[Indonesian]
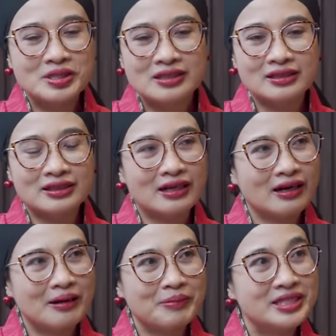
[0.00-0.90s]
bisa
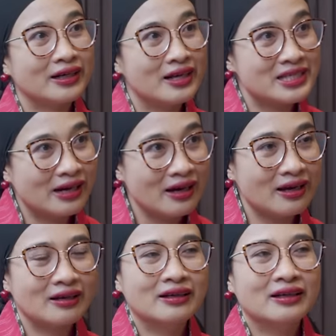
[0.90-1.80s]
segera menjaga
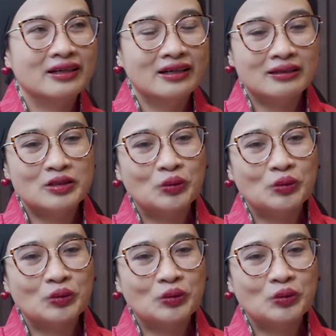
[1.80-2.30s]
jarak, okay.